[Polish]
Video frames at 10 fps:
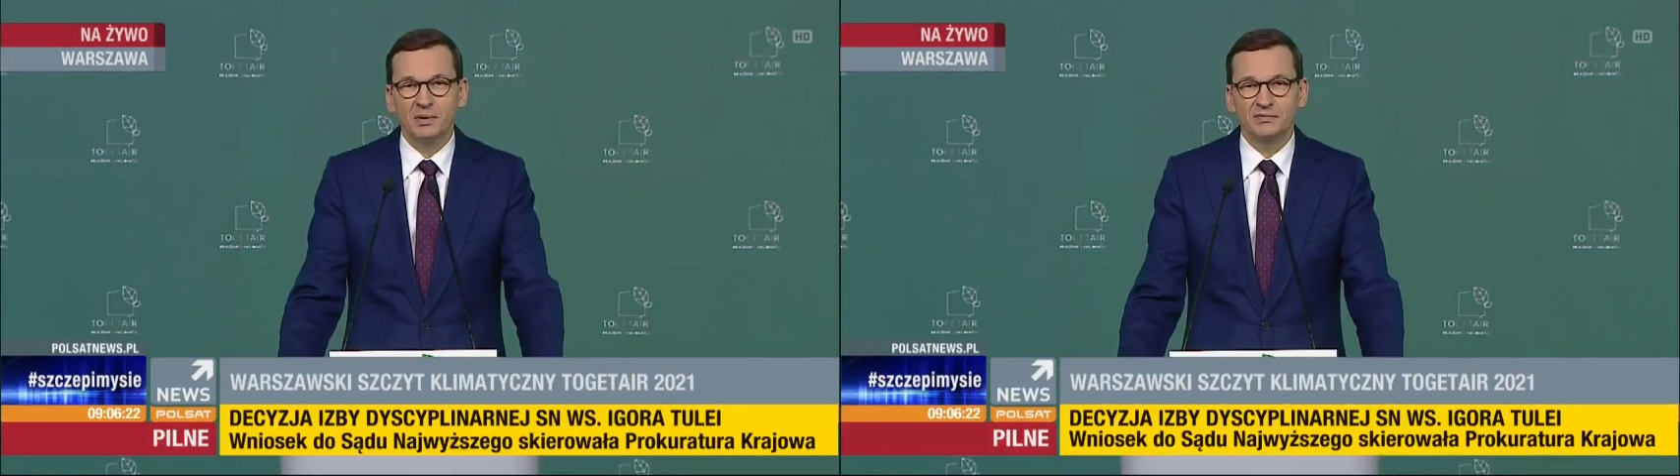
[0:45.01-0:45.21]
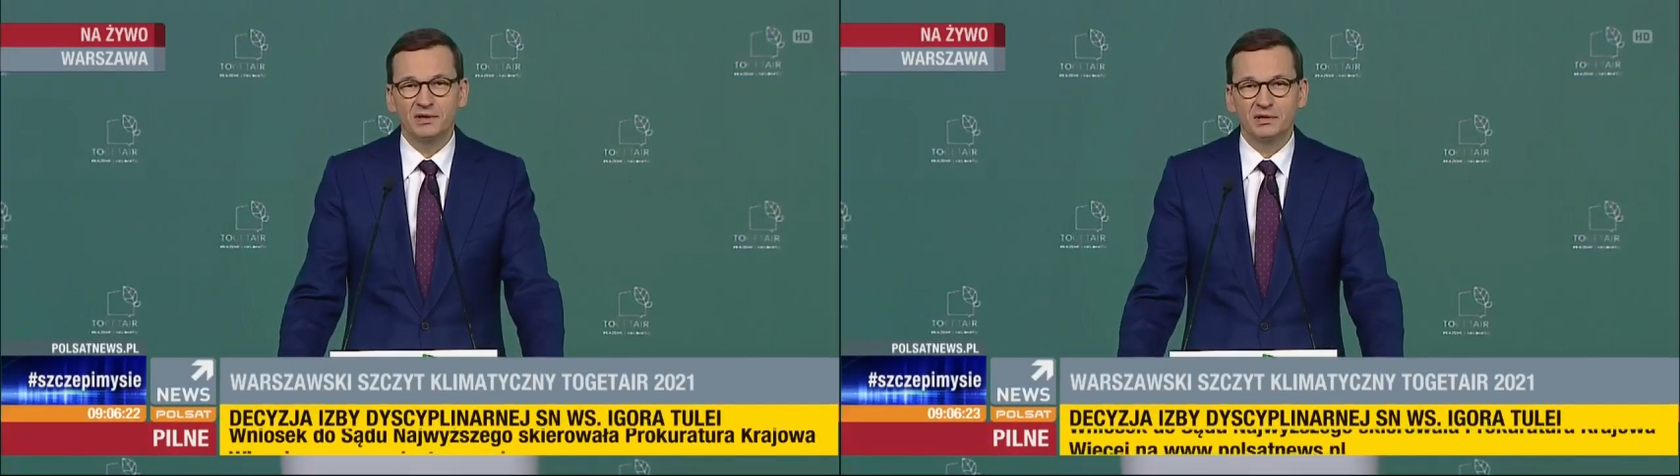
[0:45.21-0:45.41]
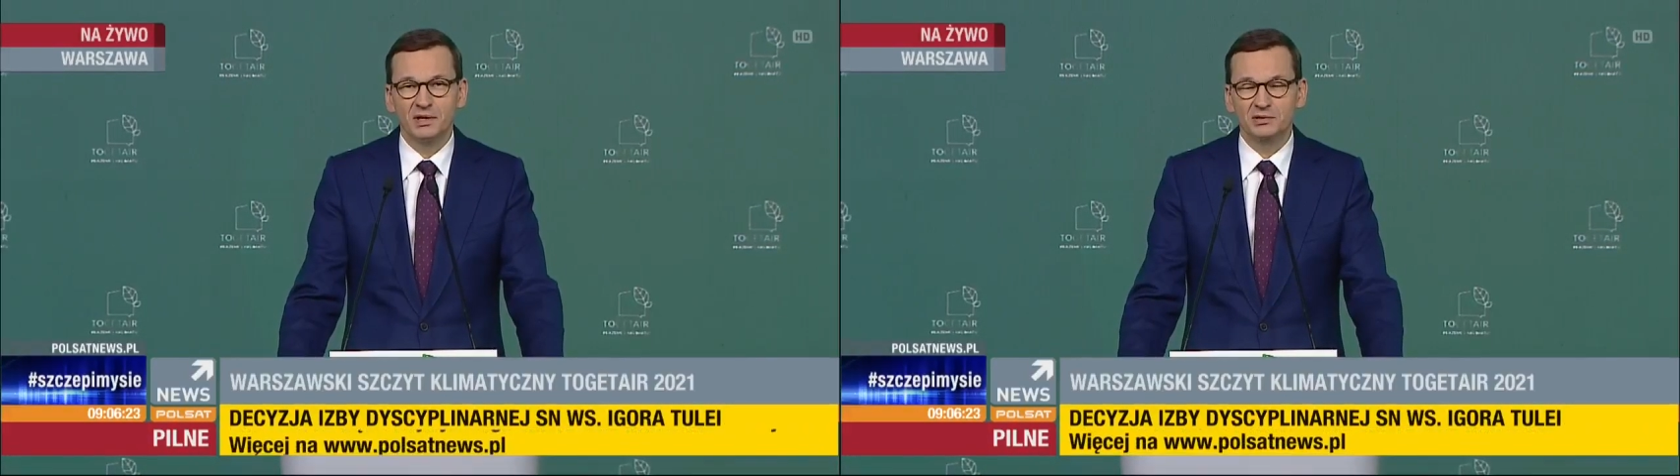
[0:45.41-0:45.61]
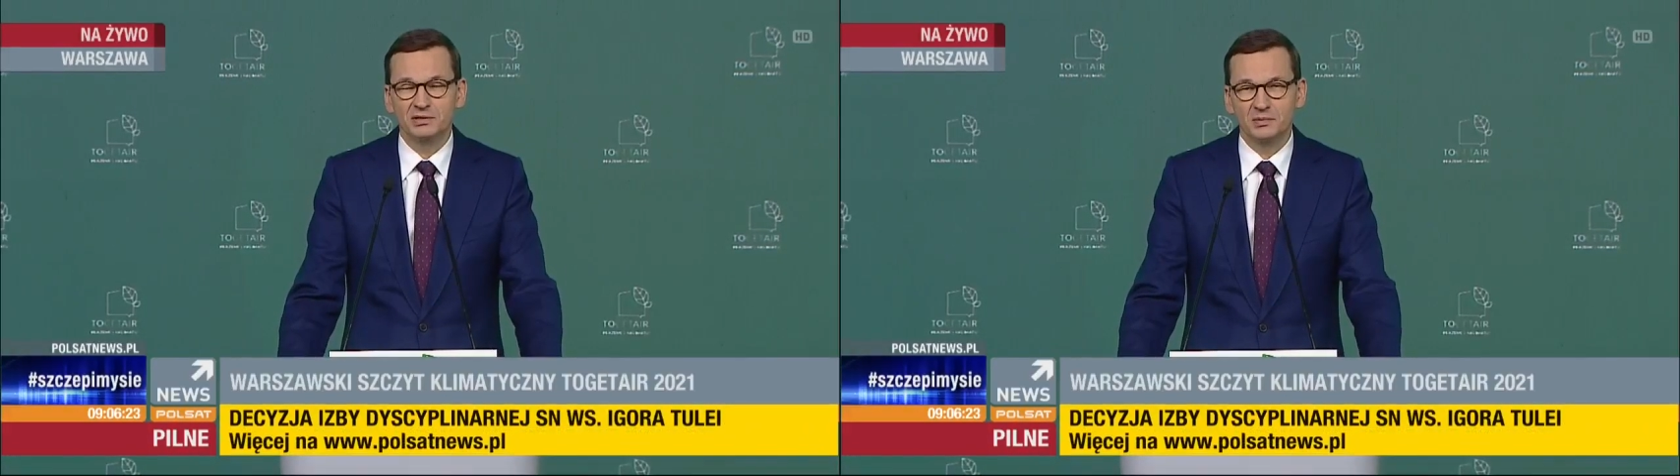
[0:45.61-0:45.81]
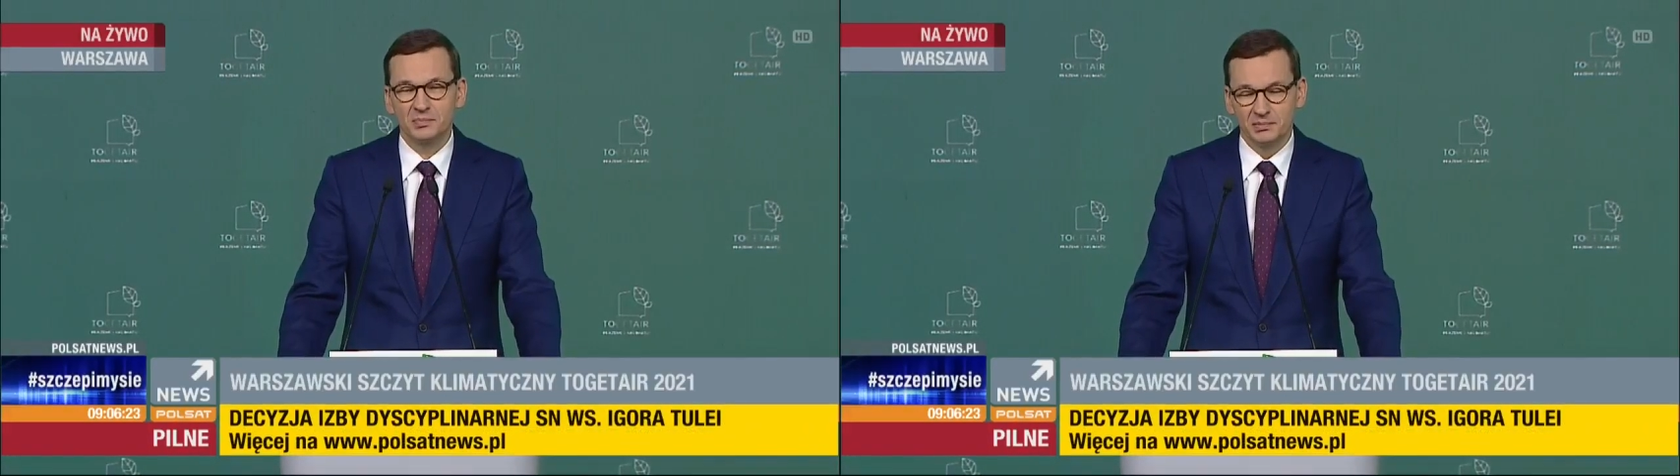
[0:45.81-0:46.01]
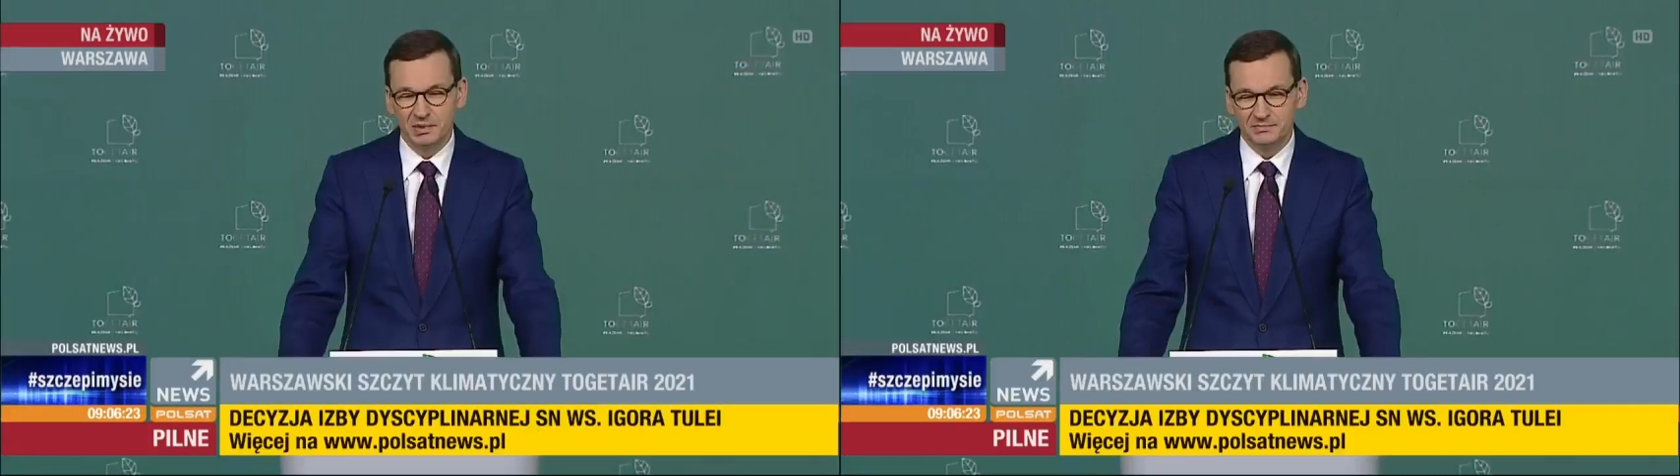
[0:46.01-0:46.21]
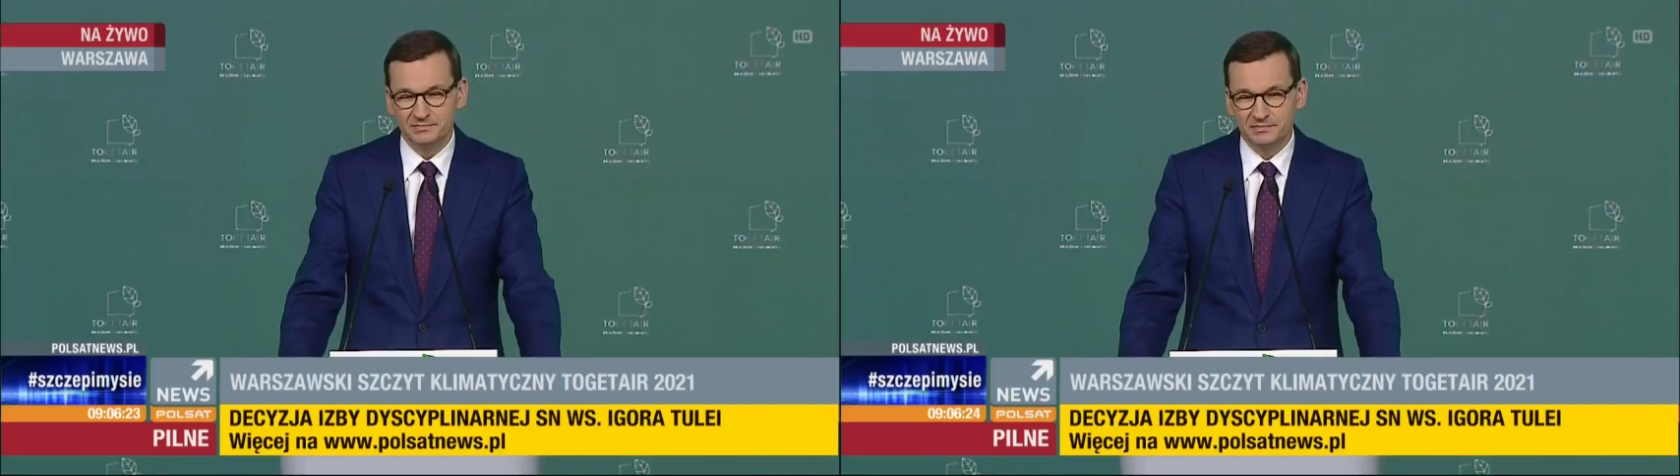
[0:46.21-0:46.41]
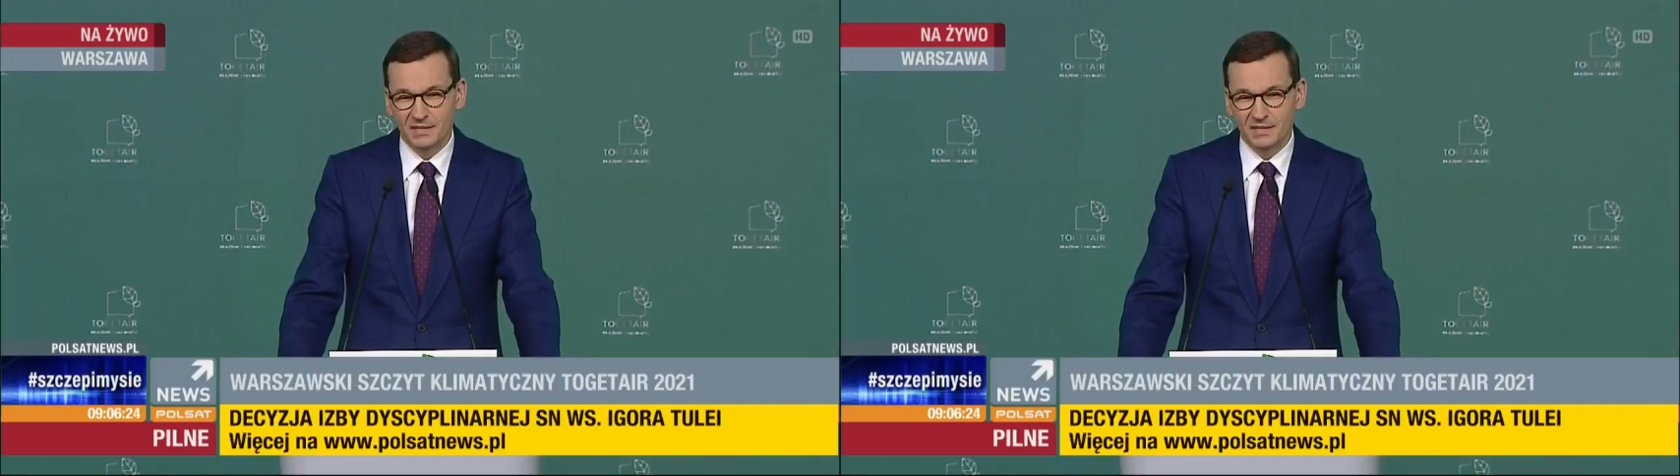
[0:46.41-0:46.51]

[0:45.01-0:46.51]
pewno nie odstąpimy.